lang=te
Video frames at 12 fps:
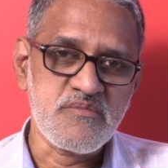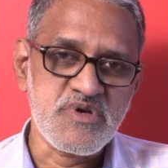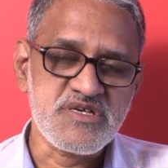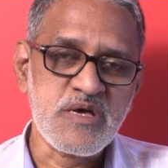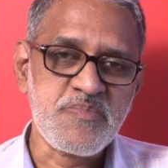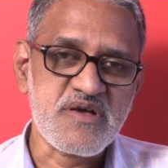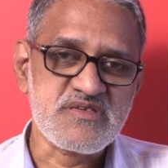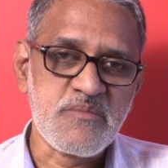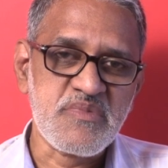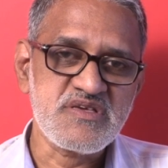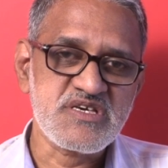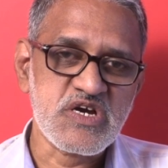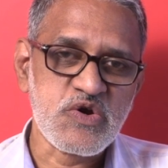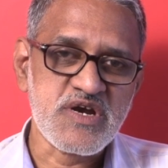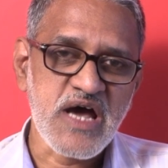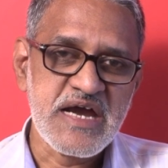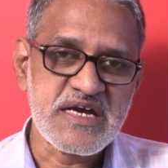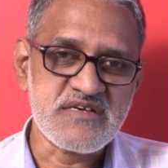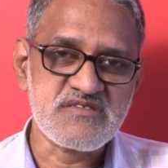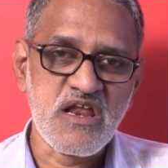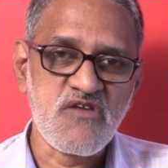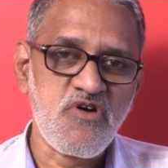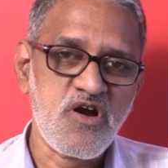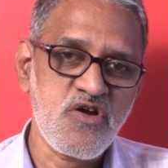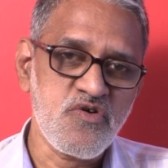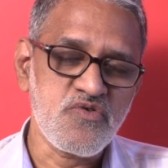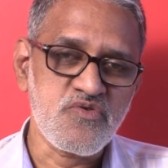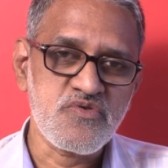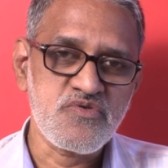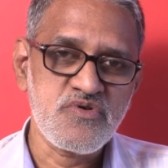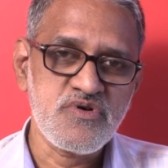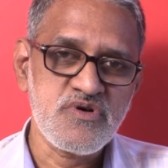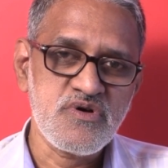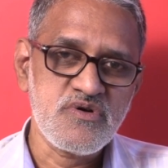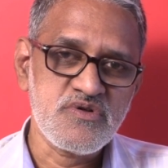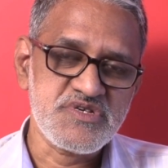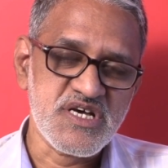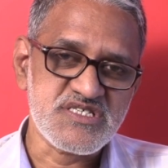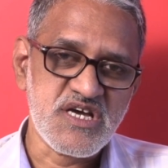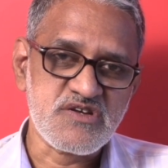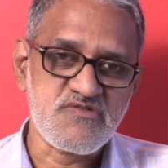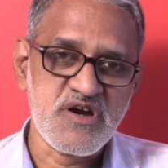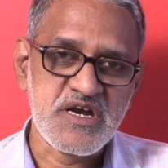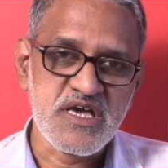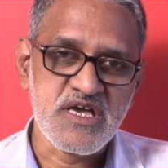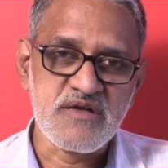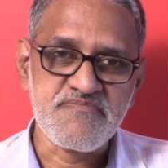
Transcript: బీజేపీకి సంబంధించినటువంటి ఐటీ సెల్ వాళ్ళు చేసేటువంటి